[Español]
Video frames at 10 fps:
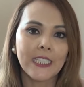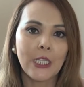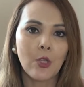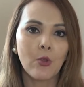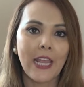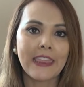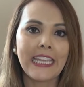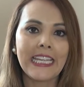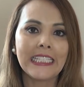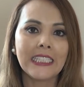hacer
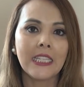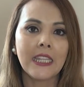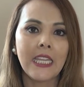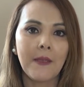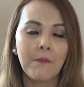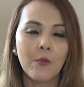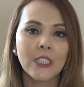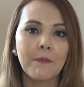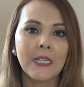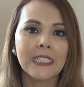durante este tiempo
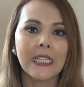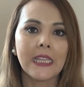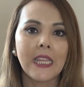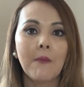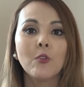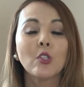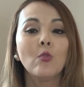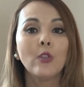si presentamos